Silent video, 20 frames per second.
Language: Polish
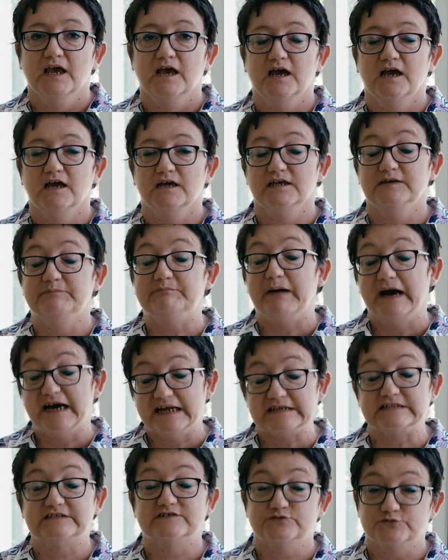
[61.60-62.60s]
e, i
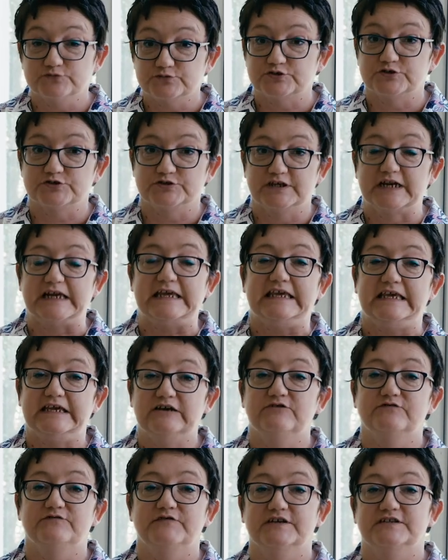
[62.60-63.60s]
bardzo dużo
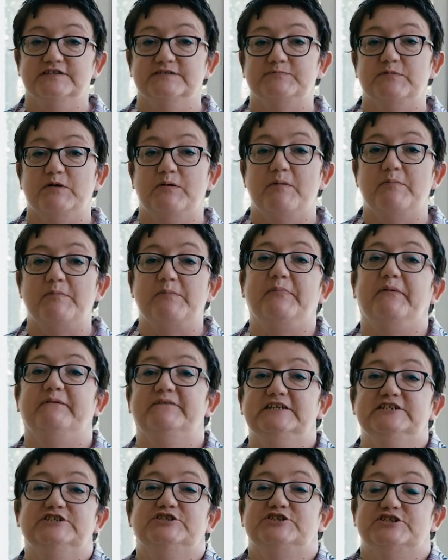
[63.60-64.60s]
treningu, więc mogłabym
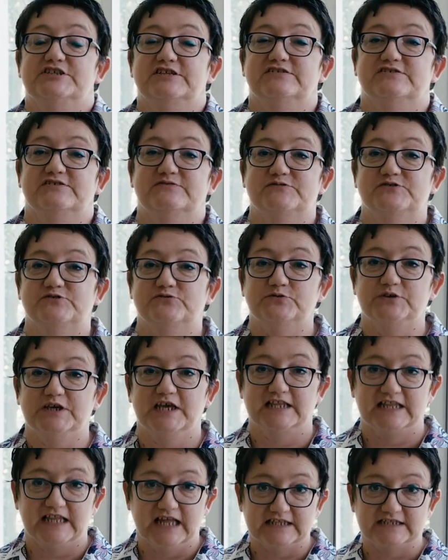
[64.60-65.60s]
powiedzieć, że to są
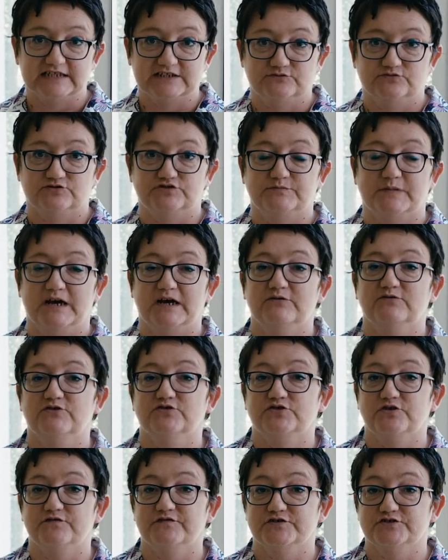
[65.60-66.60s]
studia dla tych, którzy mają
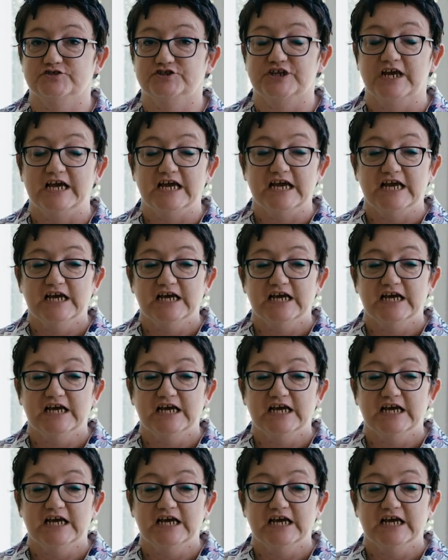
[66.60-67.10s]
gotowość